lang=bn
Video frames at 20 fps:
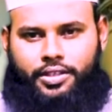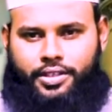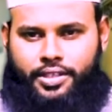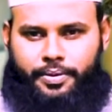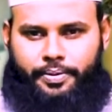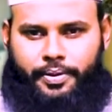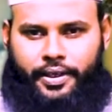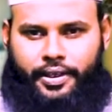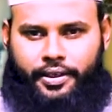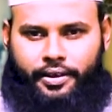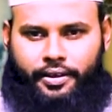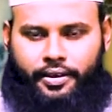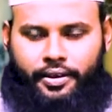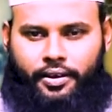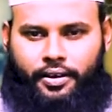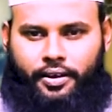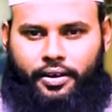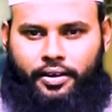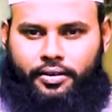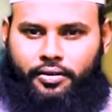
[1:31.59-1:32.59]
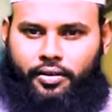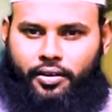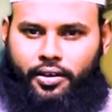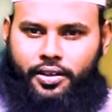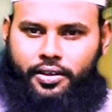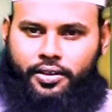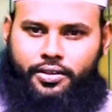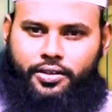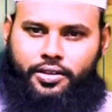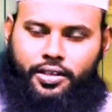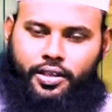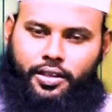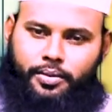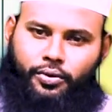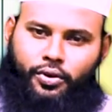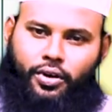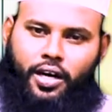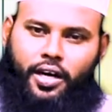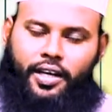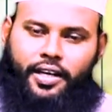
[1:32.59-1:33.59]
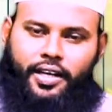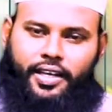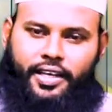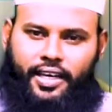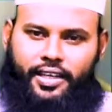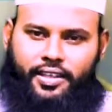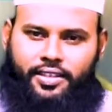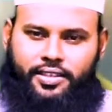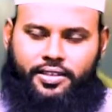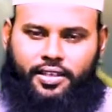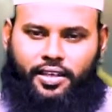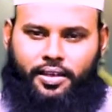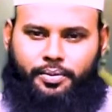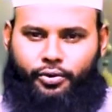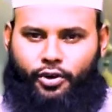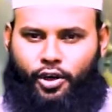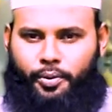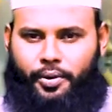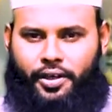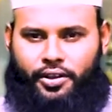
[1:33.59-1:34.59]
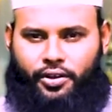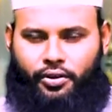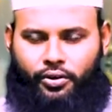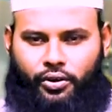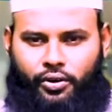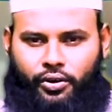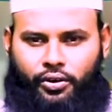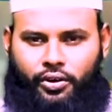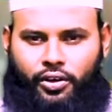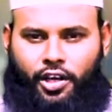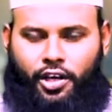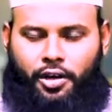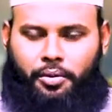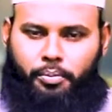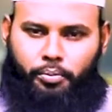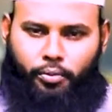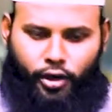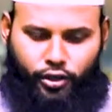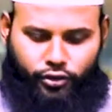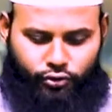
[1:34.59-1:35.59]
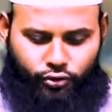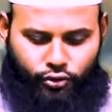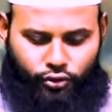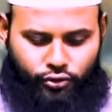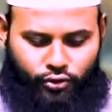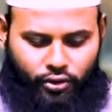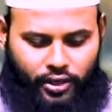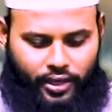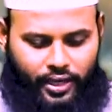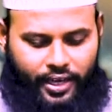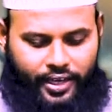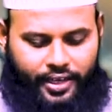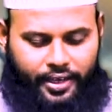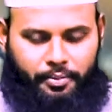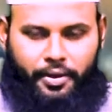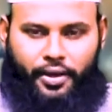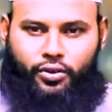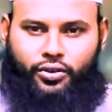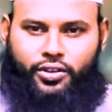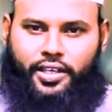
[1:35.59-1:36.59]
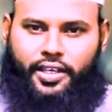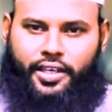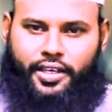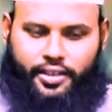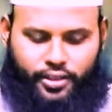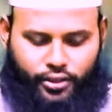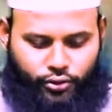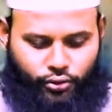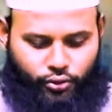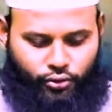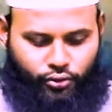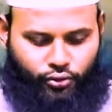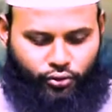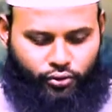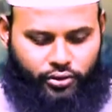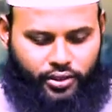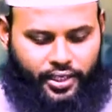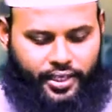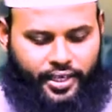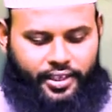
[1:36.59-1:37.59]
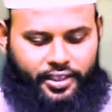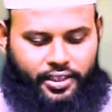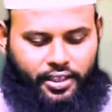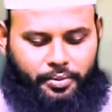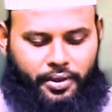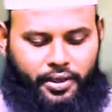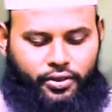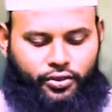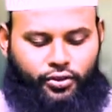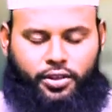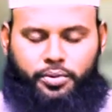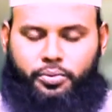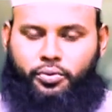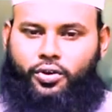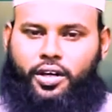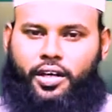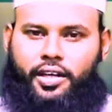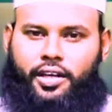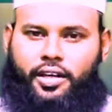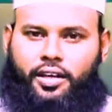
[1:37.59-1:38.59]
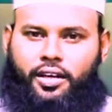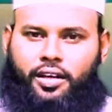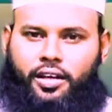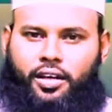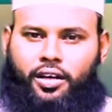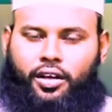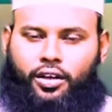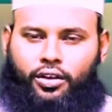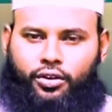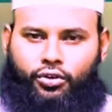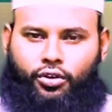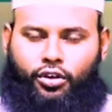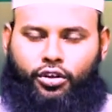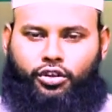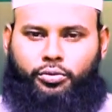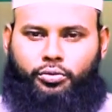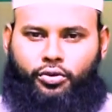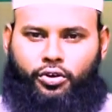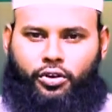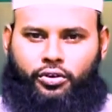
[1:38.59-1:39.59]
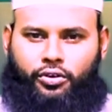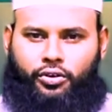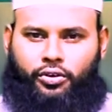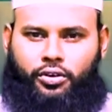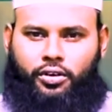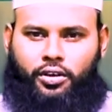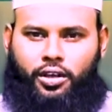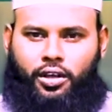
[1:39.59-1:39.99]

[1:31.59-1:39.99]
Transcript: জি ভাই তাহলে সেই বুখারির এই হাদিস দ্বারা প্রমাণিত হলো বদনজর লাগে মানুষের এটা সত্য দেখে নিতে পারেন সেই বুখারির দশম খণ্ডর